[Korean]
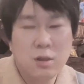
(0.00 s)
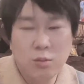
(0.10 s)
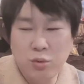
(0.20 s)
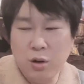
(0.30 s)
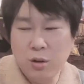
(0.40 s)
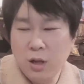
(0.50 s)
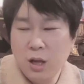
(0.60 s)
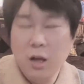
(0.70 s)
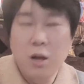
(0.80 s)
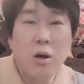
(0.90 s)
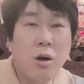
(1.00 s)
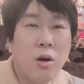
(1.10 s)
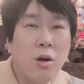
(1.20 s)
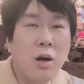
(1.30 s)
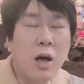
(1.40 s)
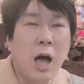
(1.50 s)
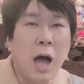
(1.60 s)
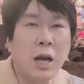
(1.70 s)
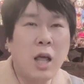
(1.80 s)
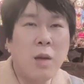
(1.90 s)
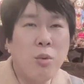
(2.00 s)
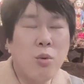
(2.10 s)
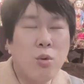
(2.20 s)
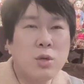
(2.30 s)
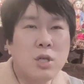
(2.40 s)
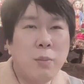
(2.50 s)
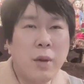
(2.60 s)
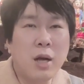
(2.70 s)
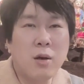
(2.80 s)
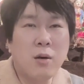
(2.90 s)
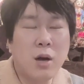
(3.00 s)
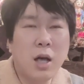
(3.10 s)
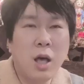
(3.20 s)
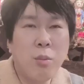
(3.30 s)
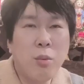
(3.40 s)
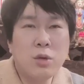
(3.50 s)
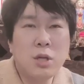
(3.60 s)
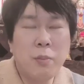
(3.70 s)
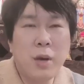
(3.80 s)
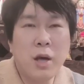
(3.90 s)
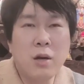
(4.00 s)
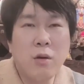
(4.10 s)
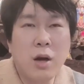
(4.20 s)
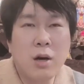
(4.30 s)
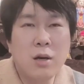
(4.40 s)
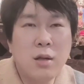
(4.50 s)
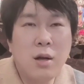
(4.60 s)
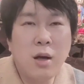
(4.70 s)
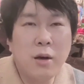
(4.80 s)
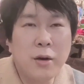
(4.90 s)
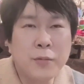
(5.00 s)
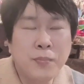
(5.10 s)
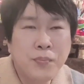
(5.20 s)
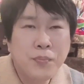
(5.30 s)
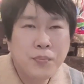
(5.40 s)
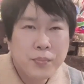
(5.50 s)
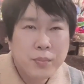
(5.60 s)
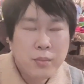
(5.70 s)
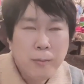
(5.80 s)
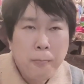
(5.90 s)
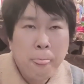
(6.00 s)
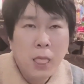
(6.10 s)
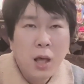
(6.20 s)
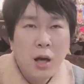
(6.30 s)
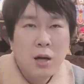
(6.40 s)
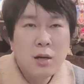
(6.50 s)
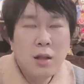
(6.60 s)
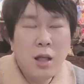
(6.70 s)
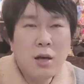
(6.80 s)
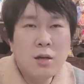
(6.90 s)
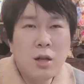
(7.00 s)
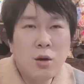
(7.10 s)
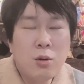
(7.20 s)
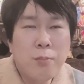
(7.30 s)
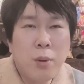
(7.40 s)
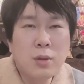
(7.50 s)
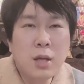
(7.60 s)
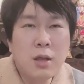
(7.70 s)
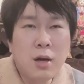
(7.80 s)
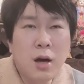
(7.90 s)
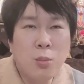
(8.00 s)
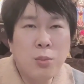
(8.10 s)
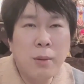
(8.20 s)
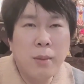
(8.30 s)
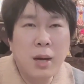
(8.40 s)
물론 어, 안 해보고 실패하는 거랑 해보고 실패하는 거랑은 틀려요. 근데 그래도 퍼센트가 높단